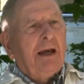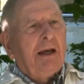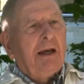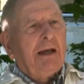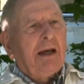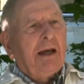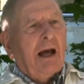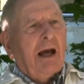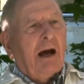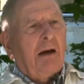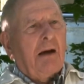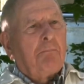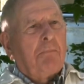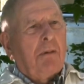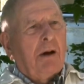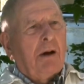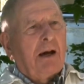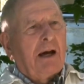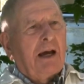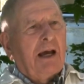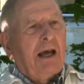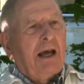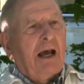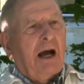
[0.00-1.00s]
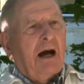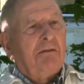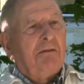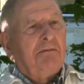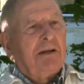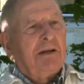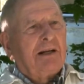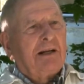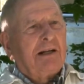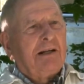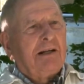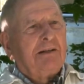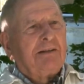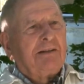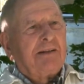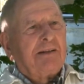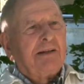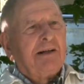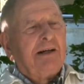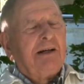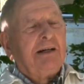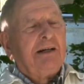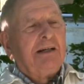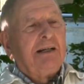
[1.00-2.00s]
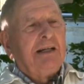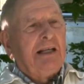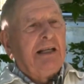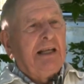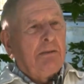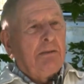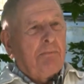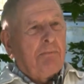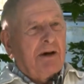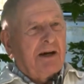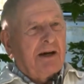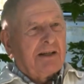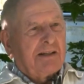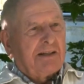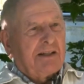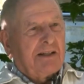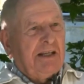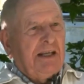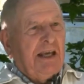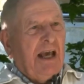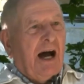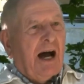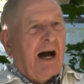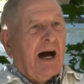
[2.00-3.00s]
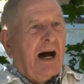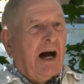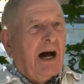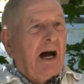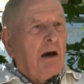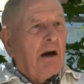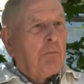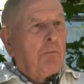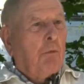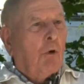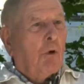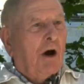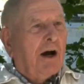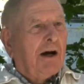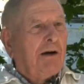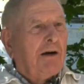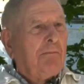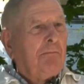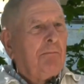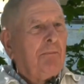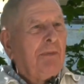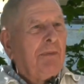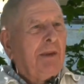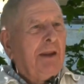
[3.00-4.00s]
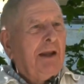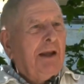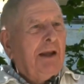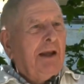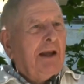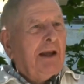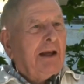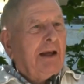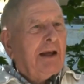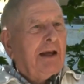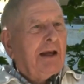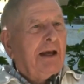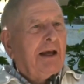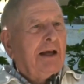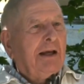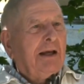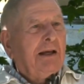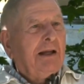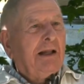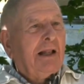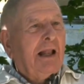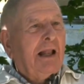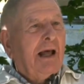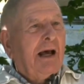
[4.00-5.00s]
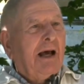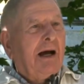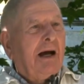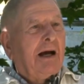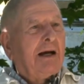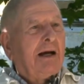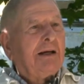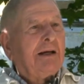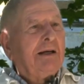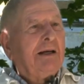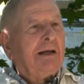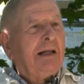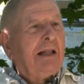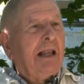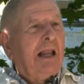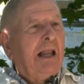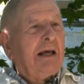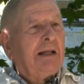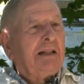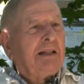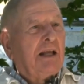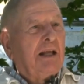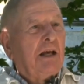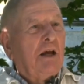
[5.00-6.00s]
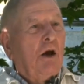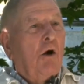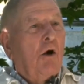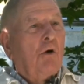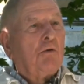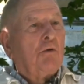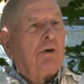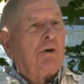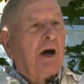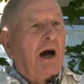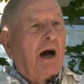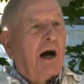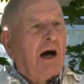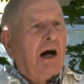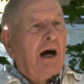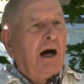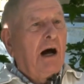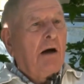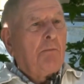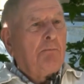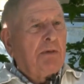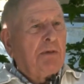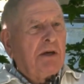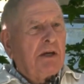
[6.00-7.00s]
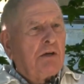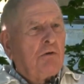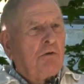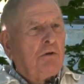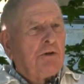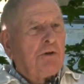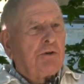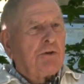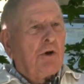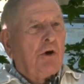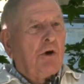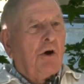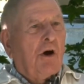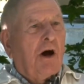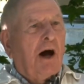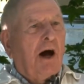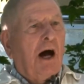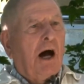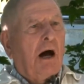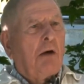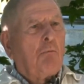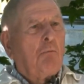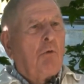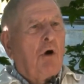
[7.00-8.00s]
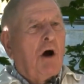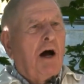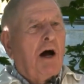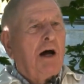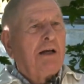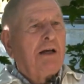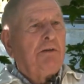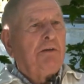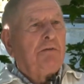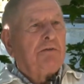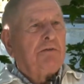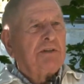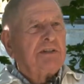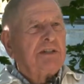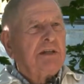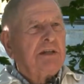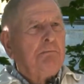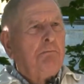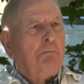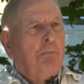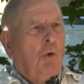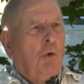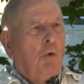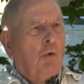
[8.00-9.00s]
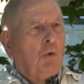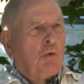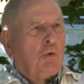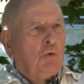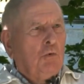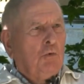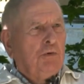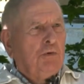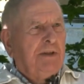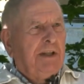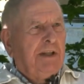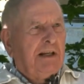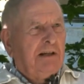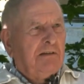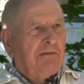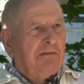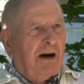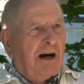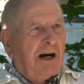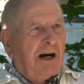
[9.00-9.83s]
et après, avec le temps, il est parti à Arbois. Et il a, il a été un grand apiculteur à Arbois, il faisait beaucoup